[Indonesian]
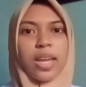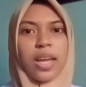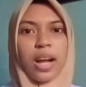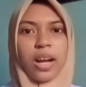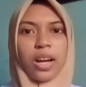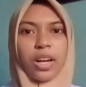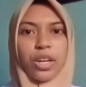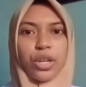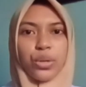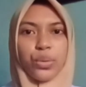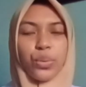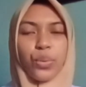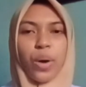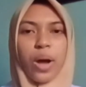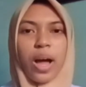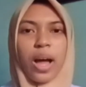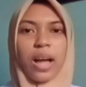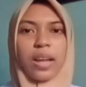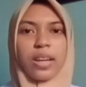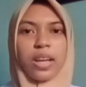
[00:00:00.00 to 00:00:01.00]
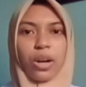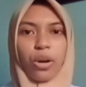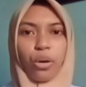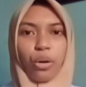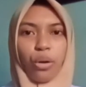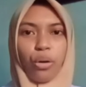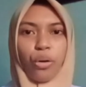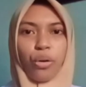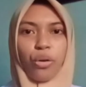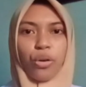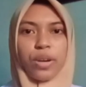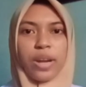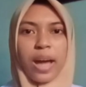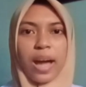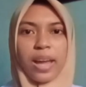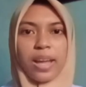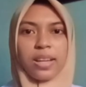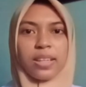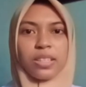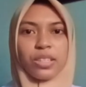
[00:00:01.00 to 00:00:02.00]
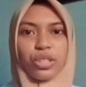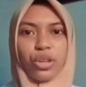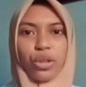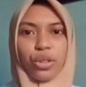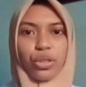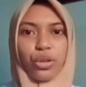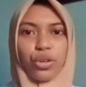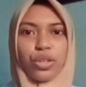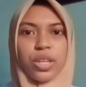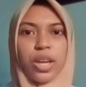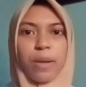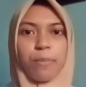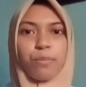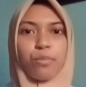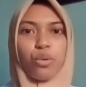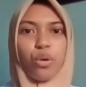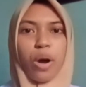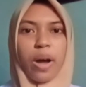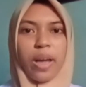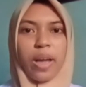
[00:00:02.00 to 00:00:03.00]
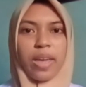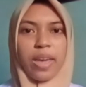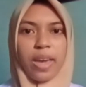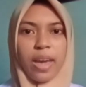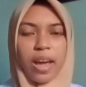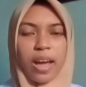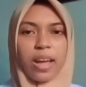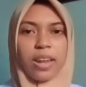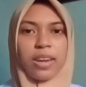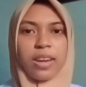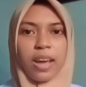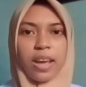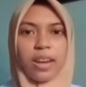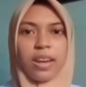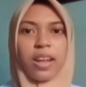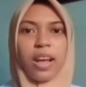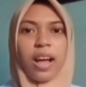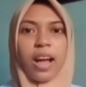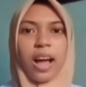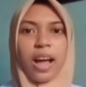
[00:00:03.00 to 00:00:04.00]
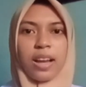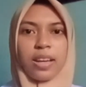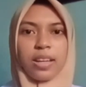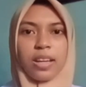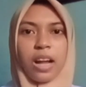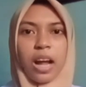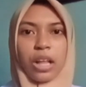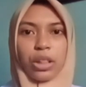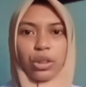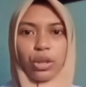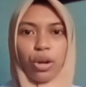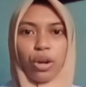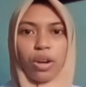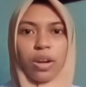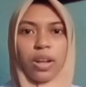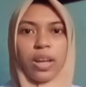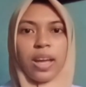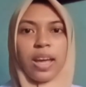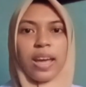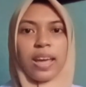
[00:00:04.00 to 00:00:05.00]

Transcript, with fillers: Yang kedua ada krokodil, contohnya buaya dan aligator.